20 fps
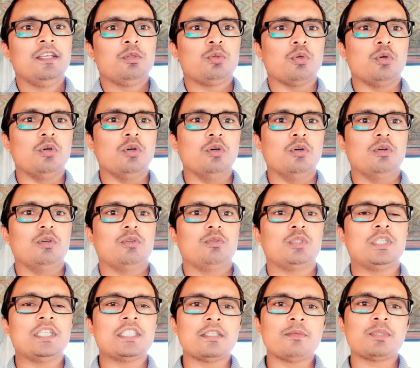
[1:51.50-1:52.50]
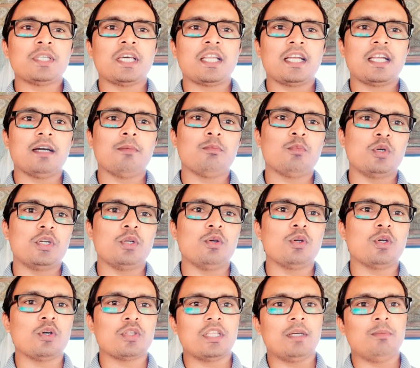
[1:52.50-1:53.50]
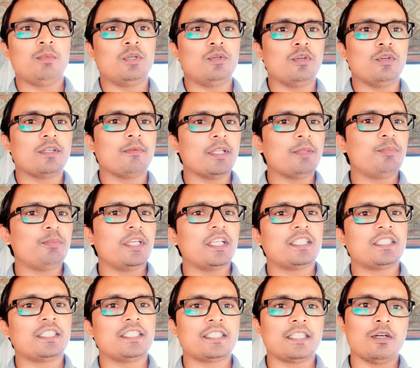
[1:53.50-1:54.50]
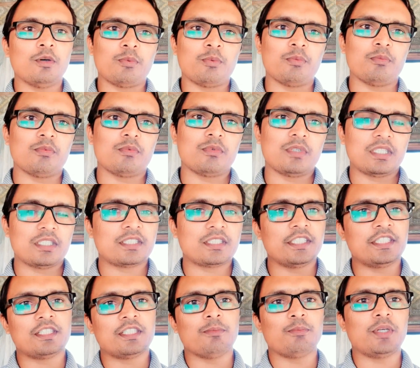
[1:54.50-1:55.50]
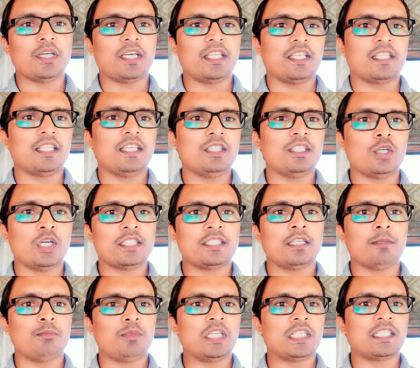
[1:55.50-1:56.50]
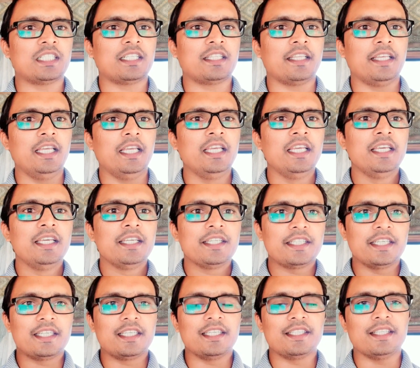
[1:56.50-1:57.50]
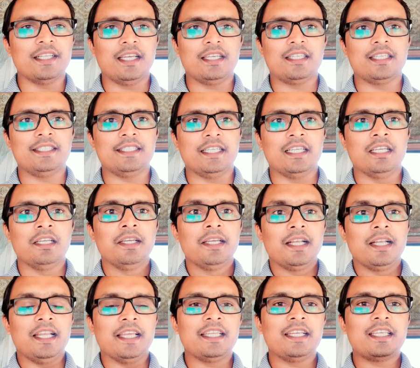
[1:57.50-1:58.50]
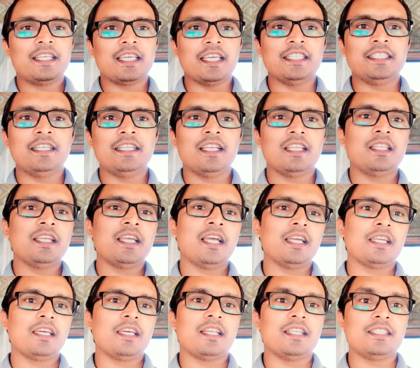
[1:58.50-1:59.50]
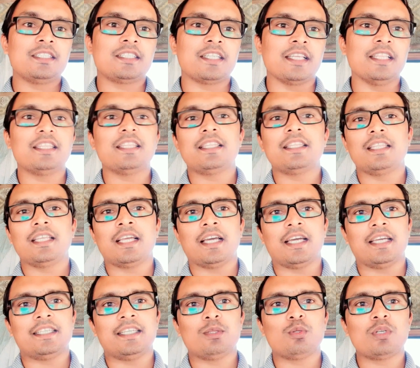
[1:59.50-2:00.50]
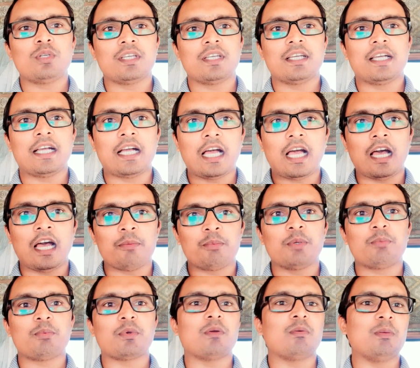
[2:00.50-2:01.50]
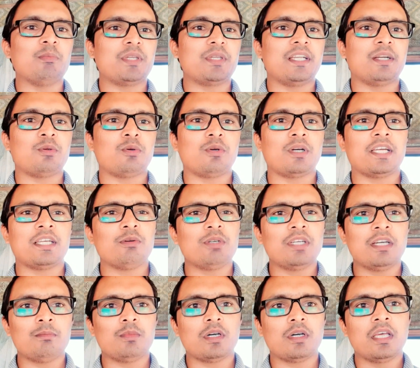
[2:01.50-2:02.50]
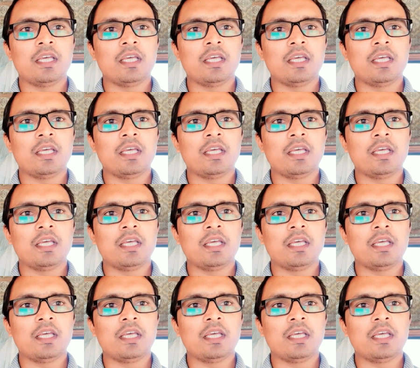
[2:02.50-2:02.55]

तो ये सब सारा काम मॉड्यूल का होता है मॉड्यूल के बाद पीएलसी से सिस्टम पे आ जाता है जहाँ से हम देख सकते हैं कि कितना के है लेकिन के ना दिखा के रजिस्टेंस दिखाया जाए तो काफ़ी प्रॉब्लम क्रिएट होगा क्योंकि हम